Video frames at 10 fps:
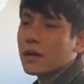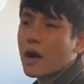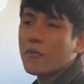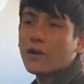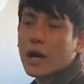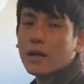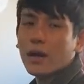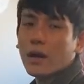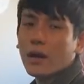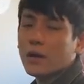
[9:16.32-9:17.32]
không phải
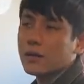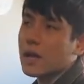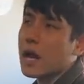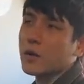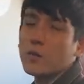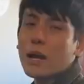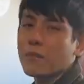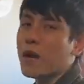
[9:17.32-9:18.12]
là ai cũng làm